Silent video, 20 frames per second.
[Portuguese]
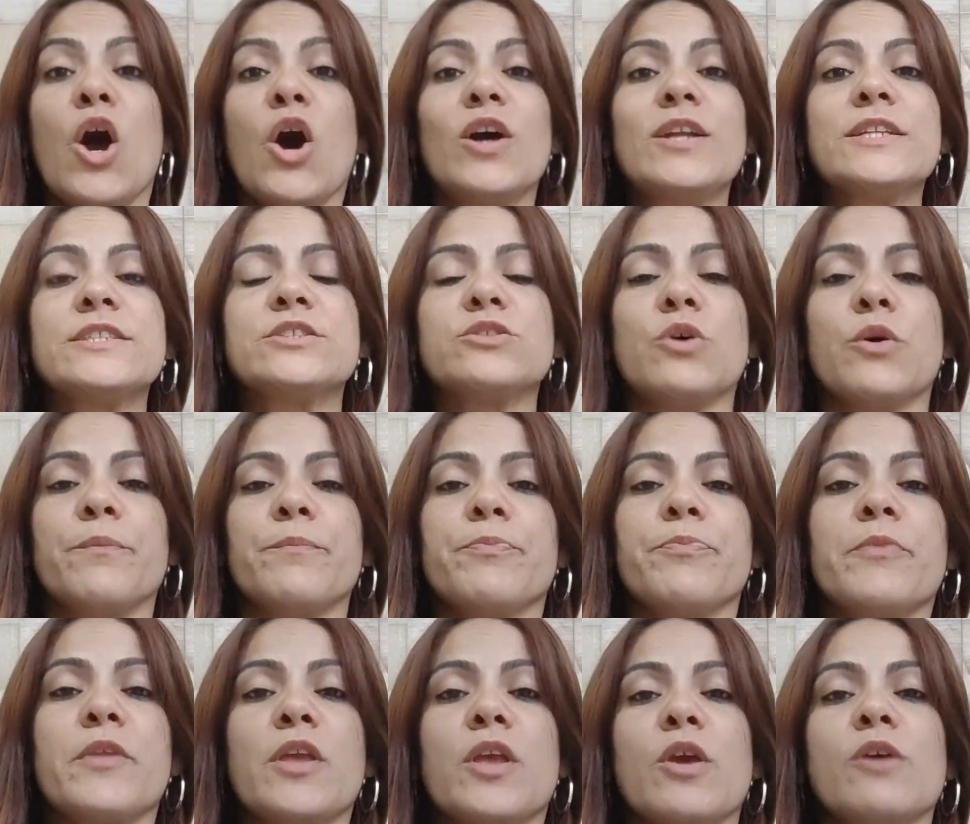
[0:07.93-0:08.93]
Olha
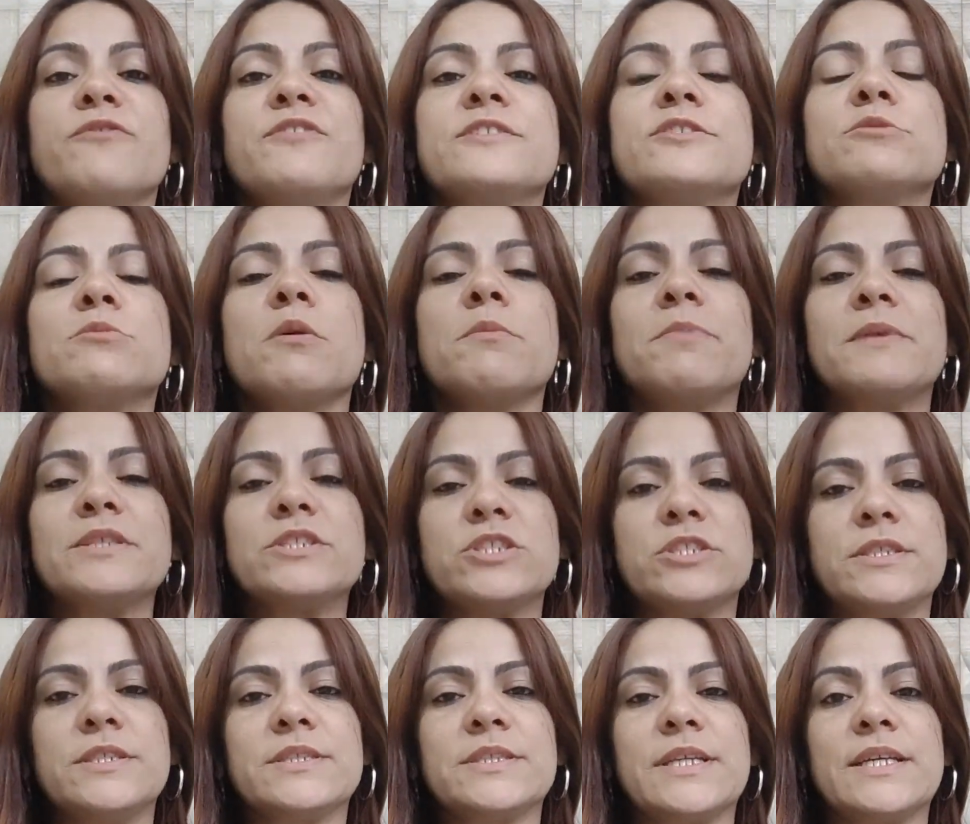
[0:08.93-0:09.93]
só, eu fiz uma
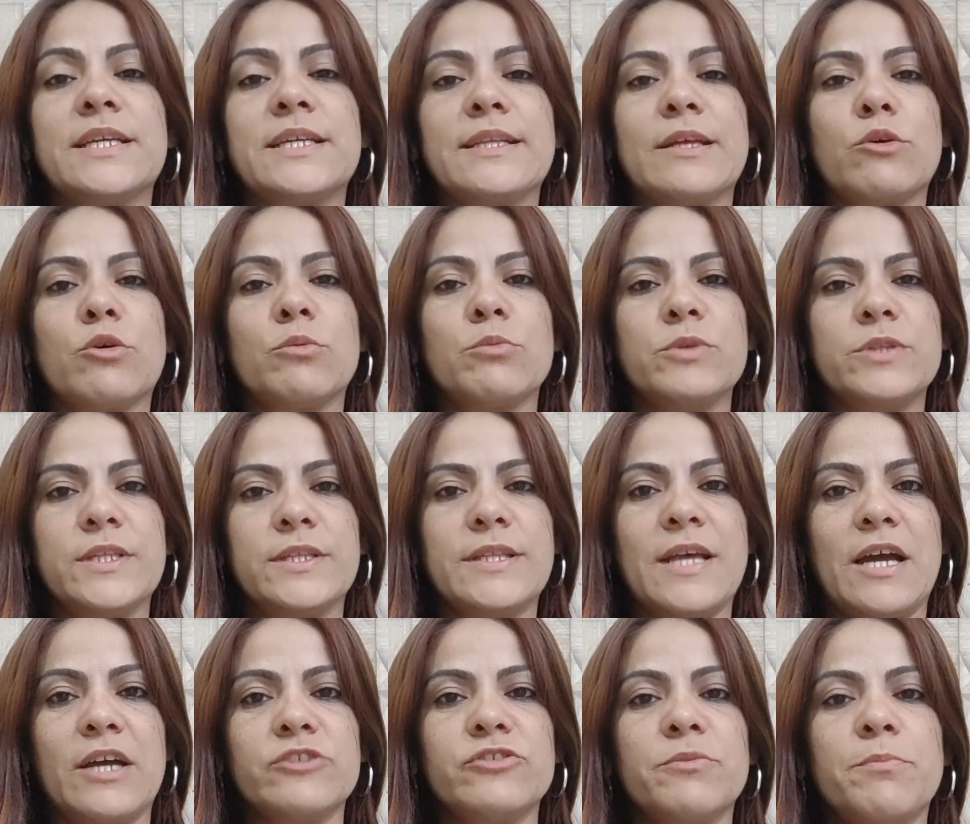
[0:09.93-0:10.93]
pesquisa aqui na
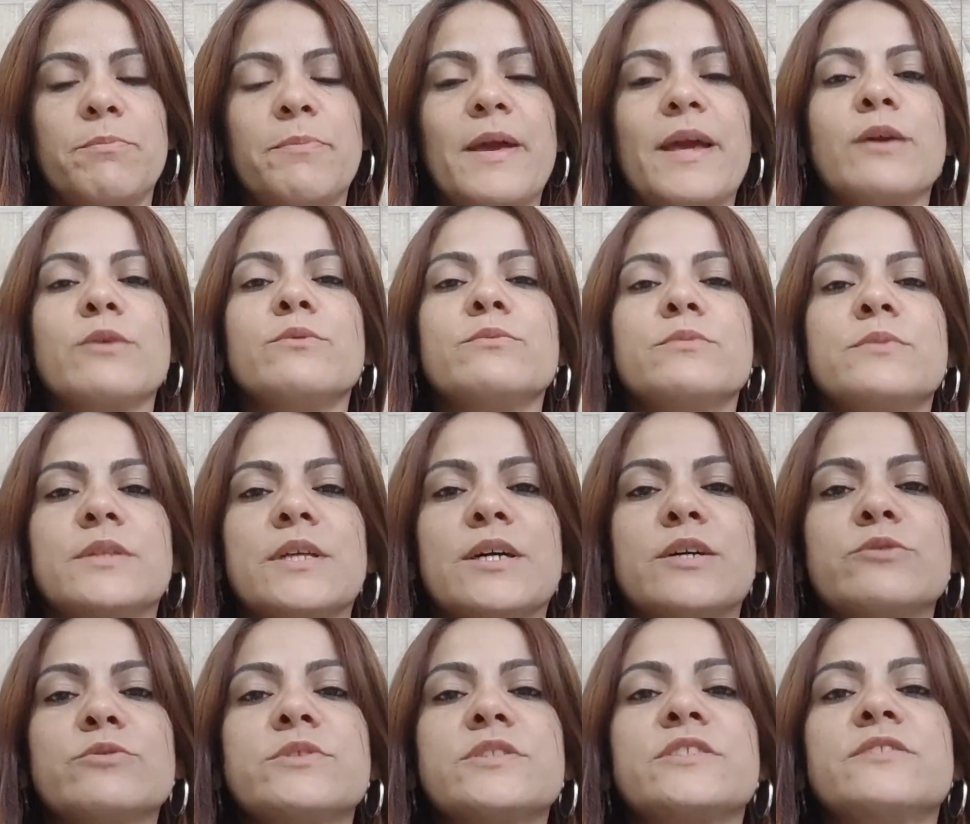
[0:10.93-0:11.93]
comunidade
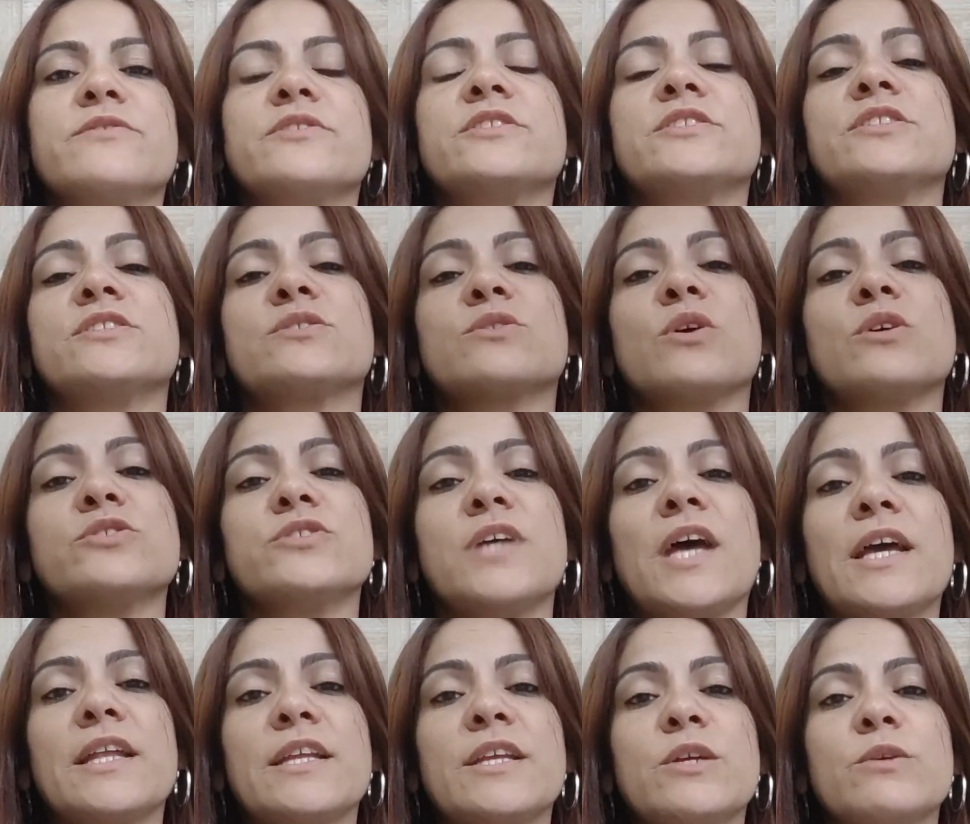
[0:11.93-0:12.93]
perguntando se vocês
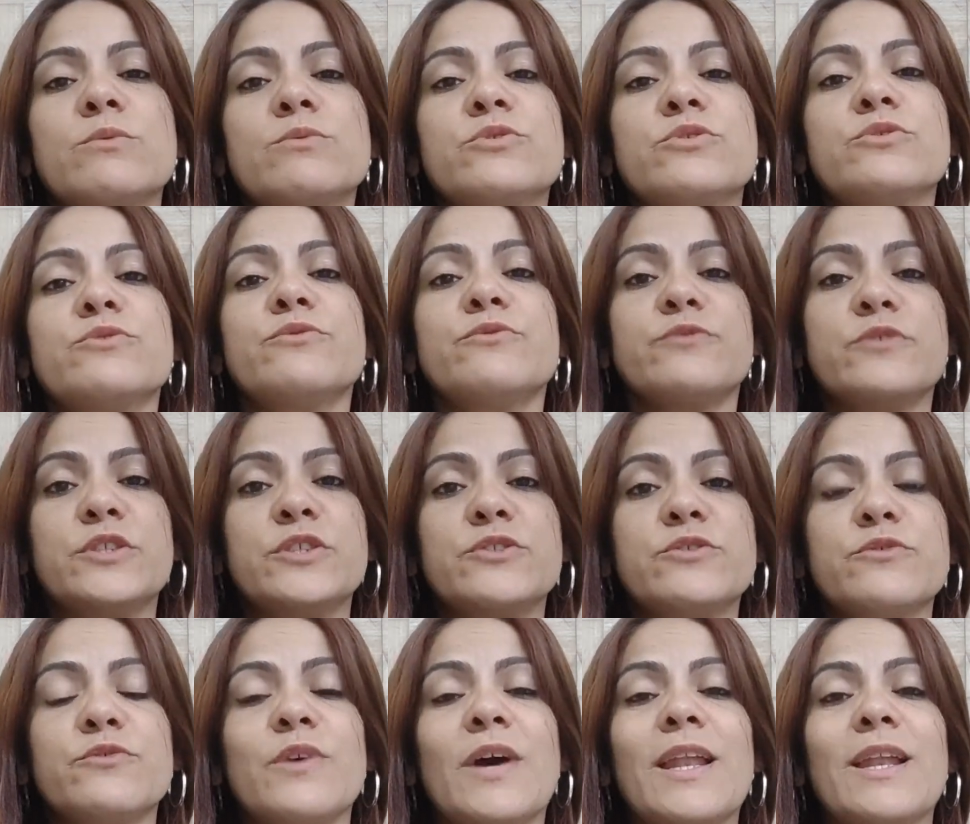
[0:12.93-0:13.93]
gostariam de um
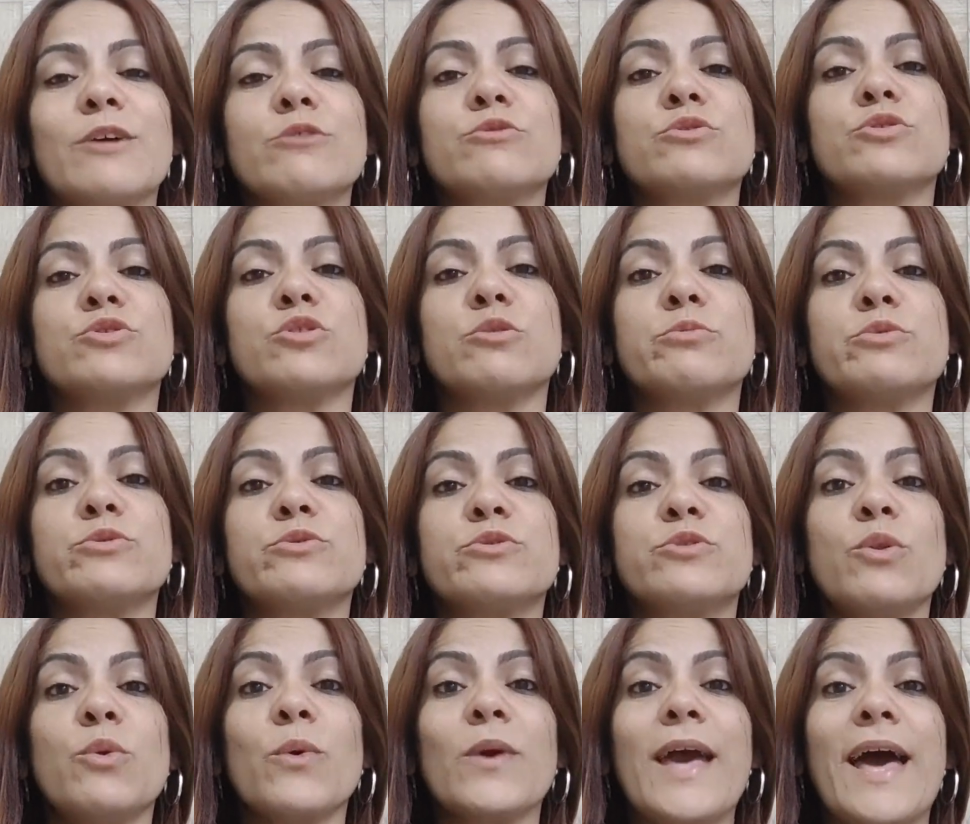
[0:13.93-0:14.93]
vídeo falando sobre
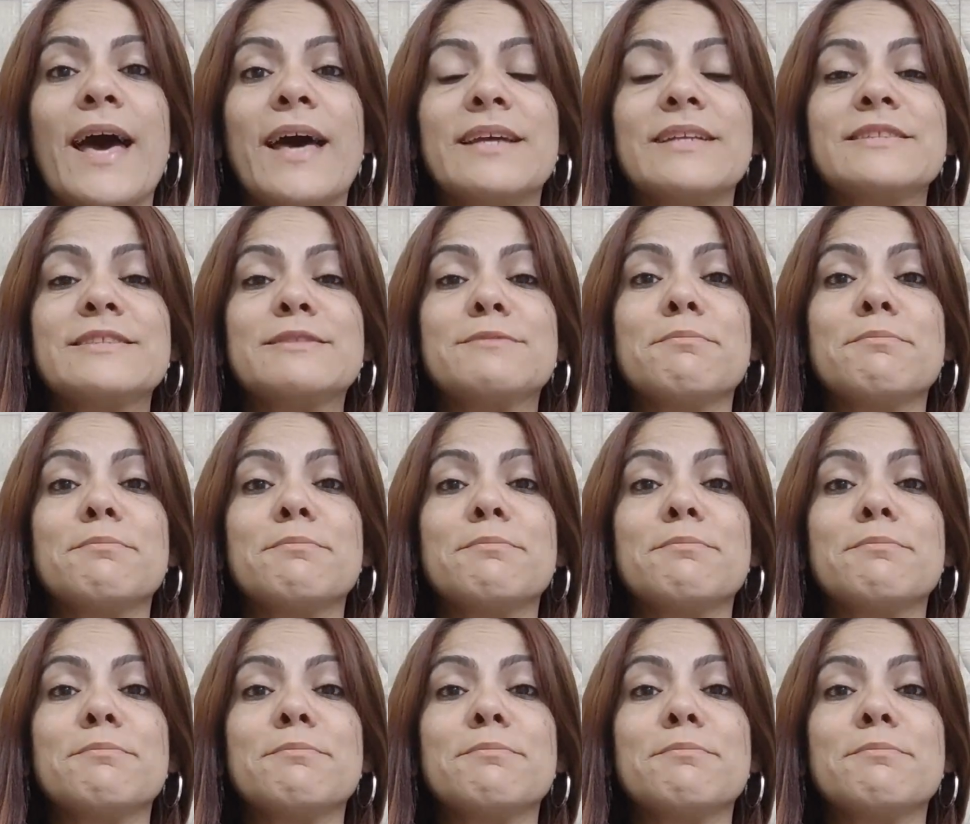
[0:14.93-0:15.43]
os lugares